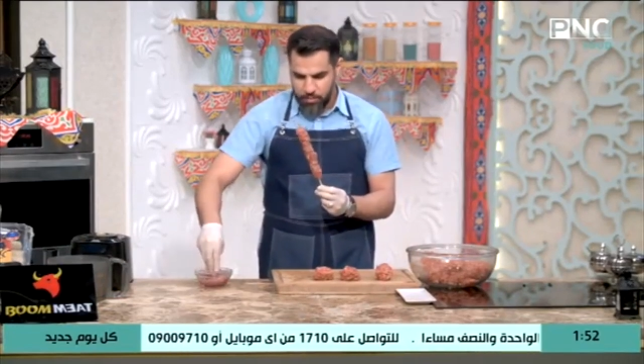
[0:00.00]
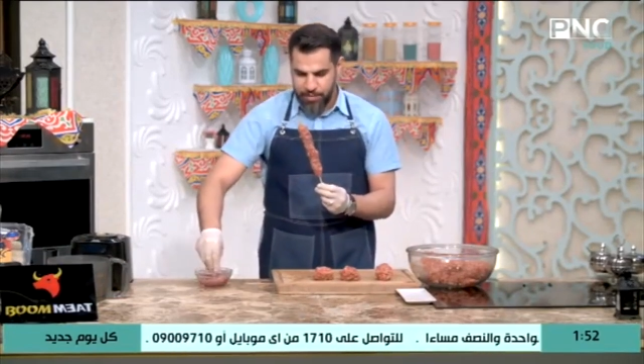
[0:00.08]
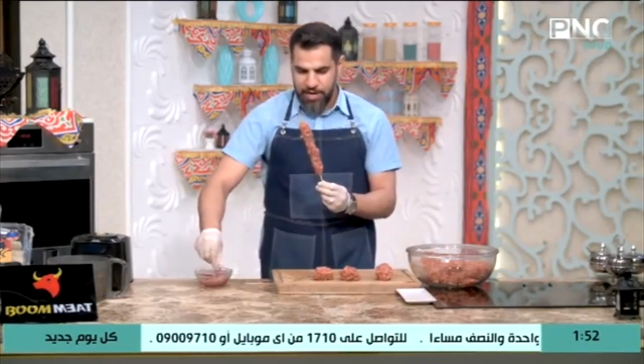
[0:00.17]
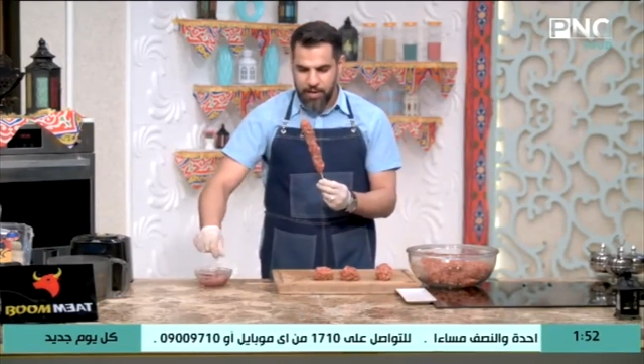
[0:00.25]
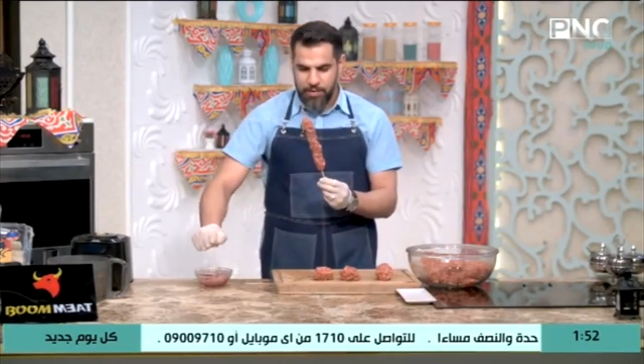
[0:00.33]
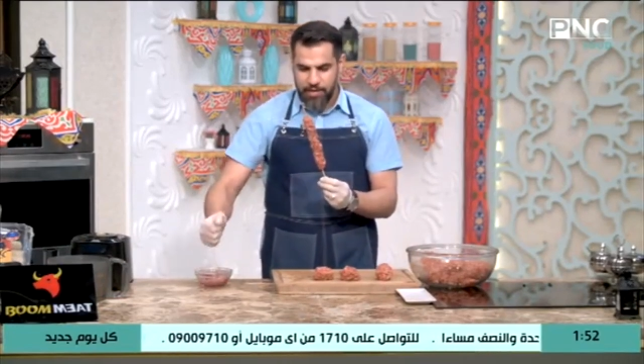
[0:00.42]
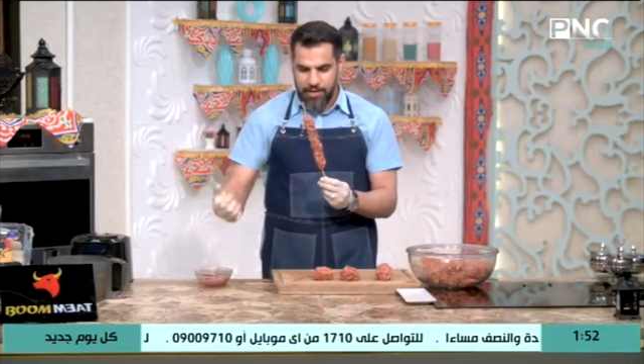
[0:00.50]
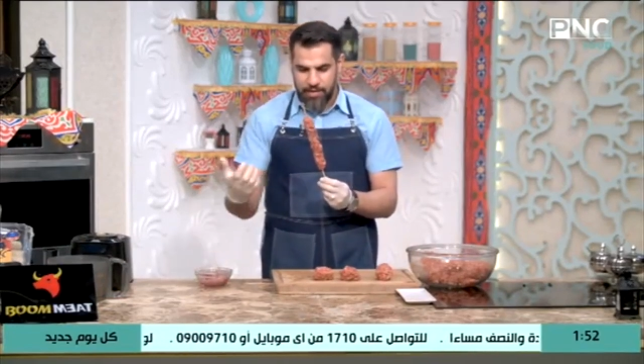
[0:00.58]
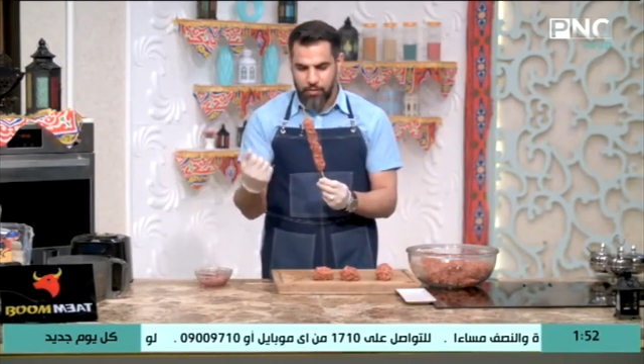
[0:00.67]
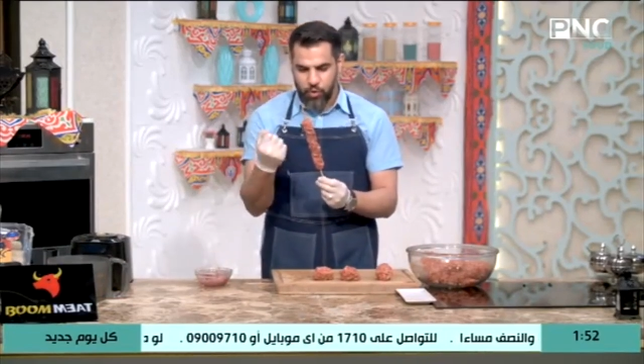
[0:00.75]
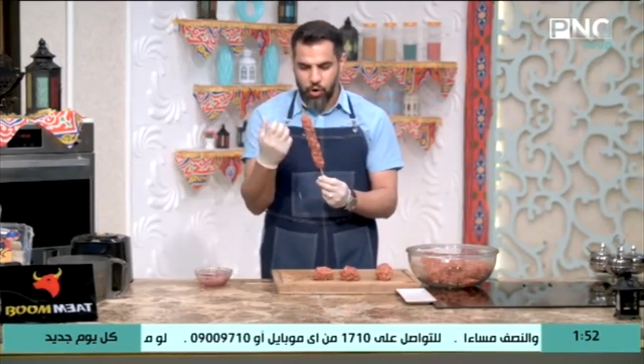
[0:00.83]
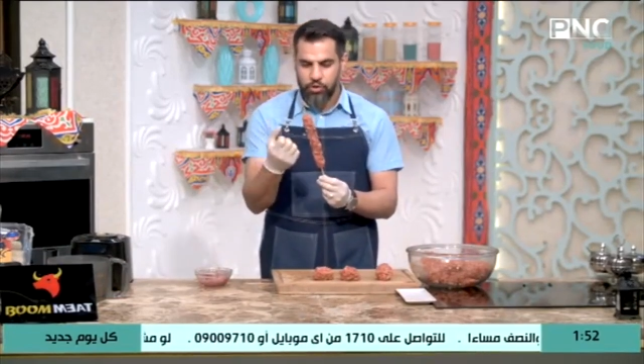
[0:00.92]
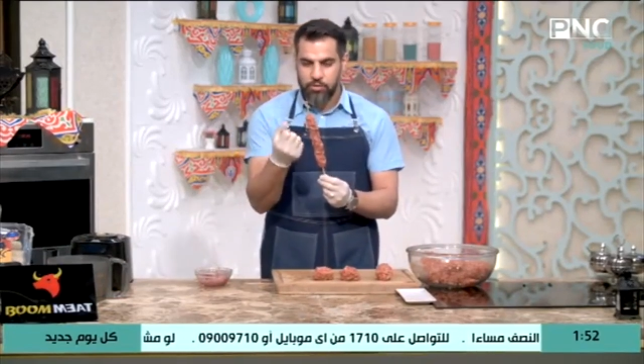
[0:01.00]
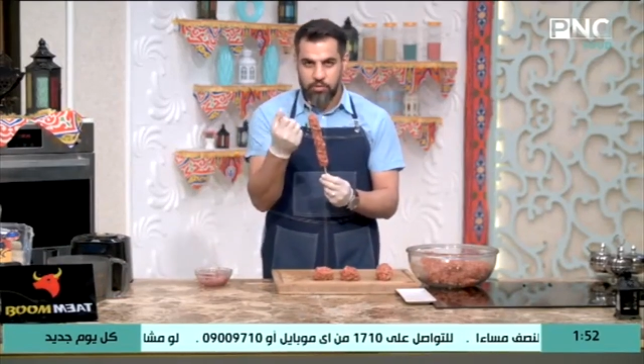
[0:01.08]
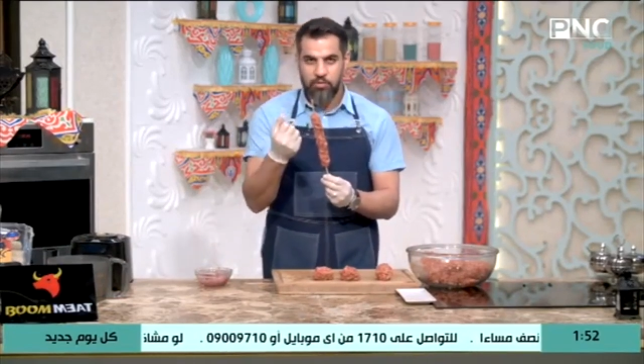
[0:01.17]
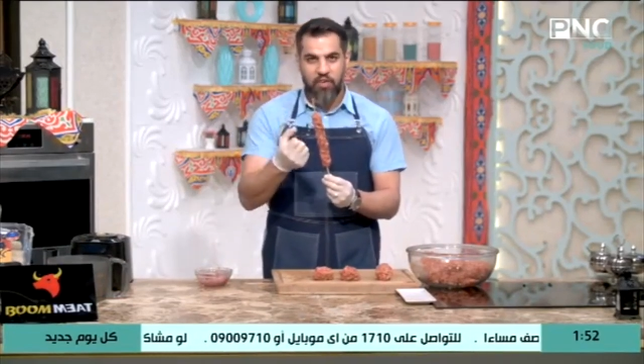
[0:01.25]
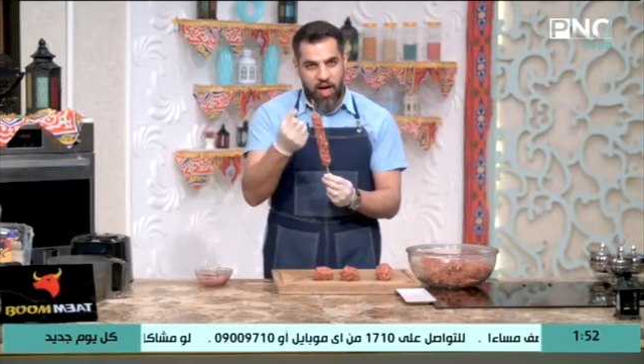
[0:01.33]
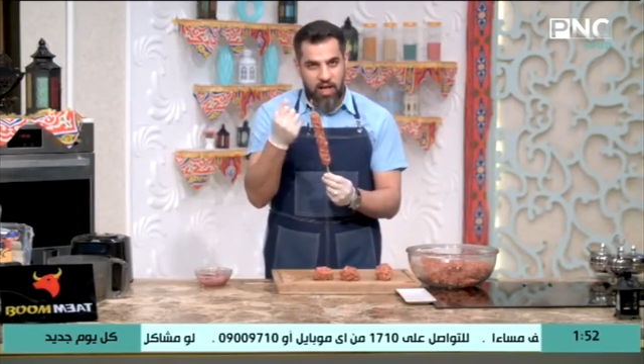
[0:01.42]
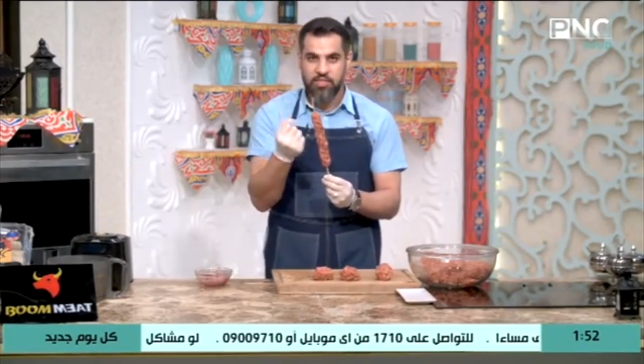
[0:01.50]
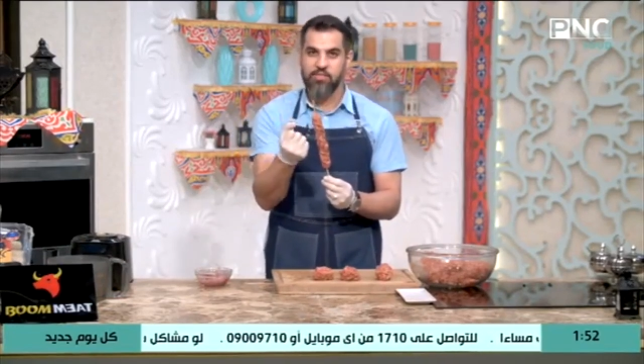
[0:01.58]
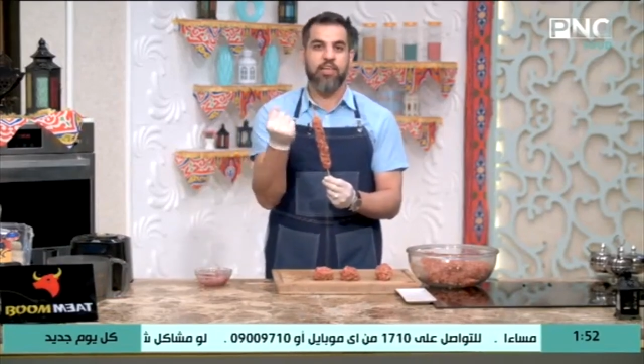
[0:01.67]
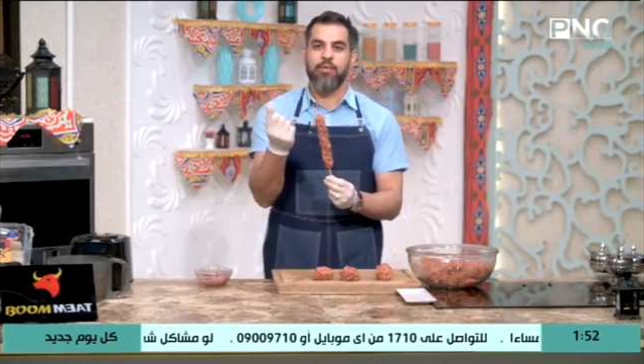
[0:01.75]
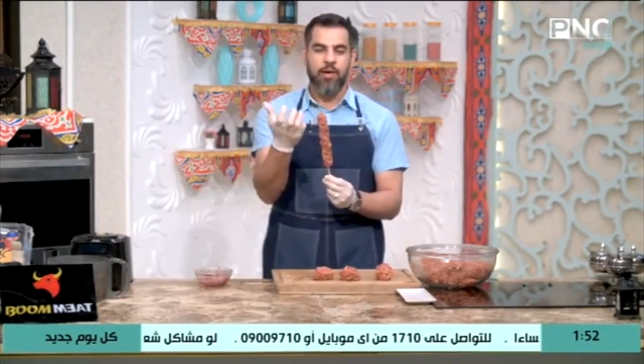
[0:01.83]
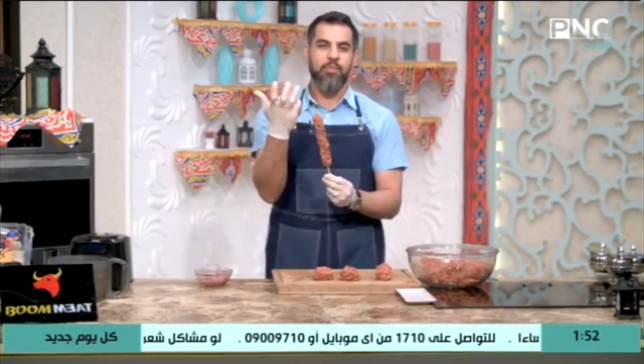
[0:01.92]
بنعمل كده ونقعد نفعص
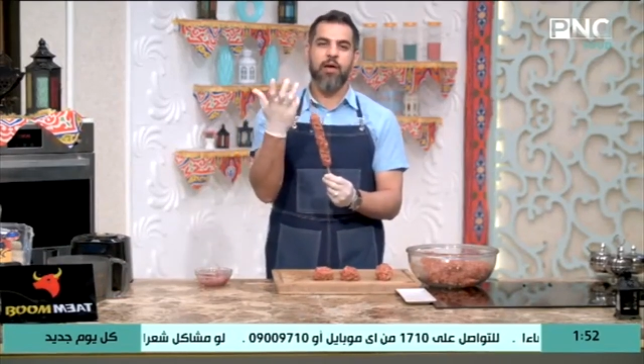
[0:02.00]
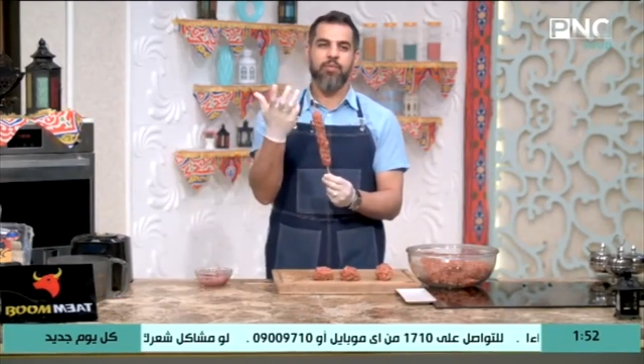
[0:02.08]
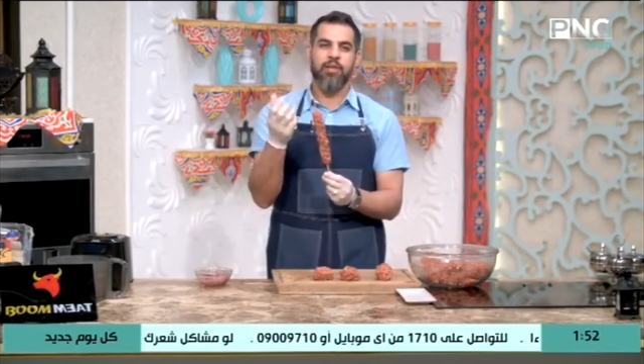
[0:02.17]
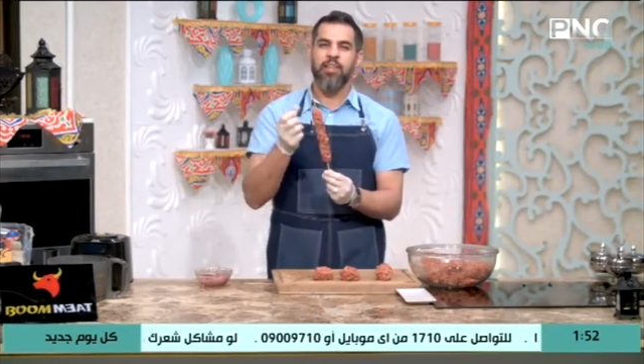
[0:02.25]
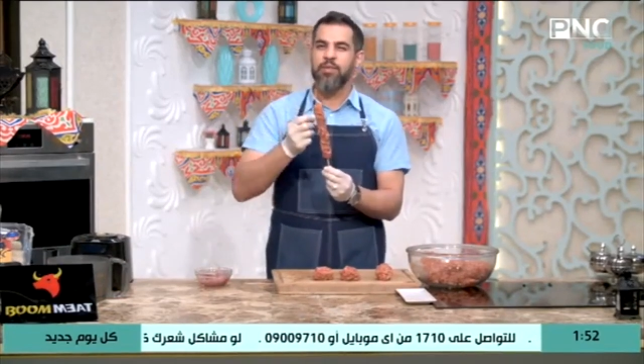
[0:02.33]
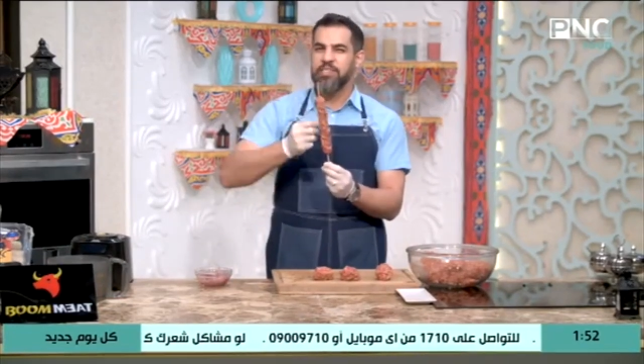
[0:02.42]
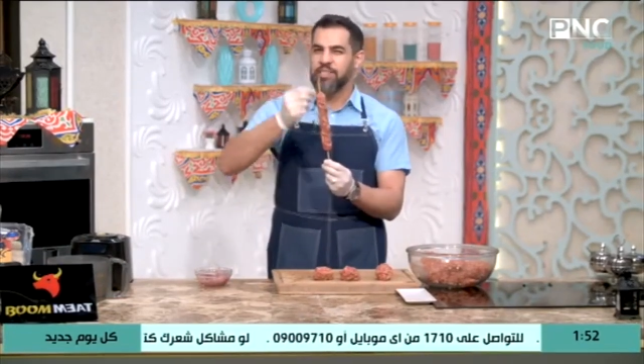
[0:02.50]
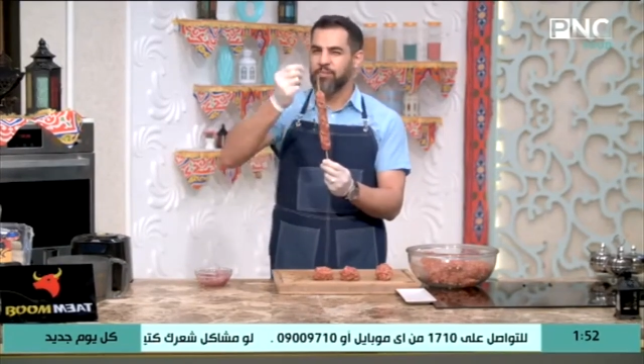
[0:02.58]
فيها زي ما انا بعمل كده بس